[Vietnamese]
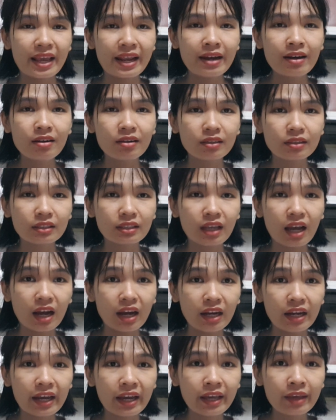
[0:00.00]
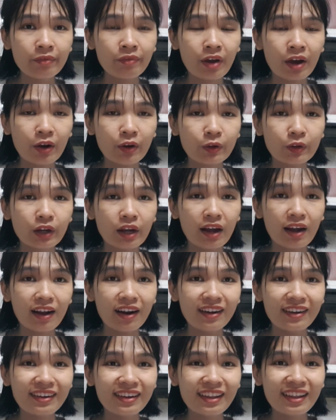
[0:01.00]
được nhận cái phần
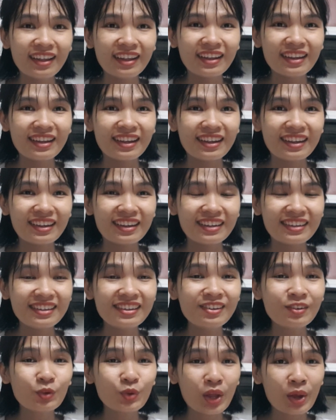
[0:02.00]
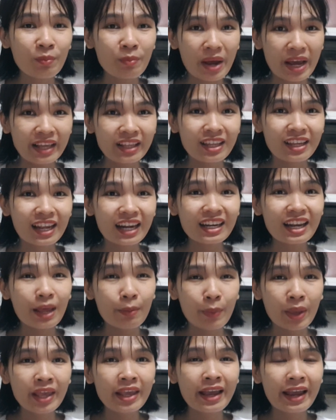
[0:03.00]
uh, uh, lương của tháng 7 thì cách đây
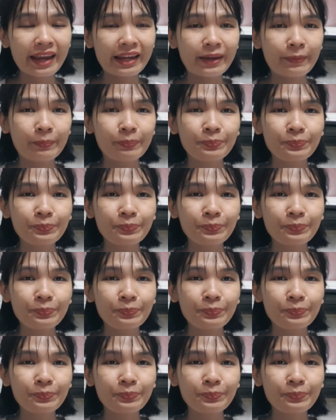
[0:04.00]
mấy ngày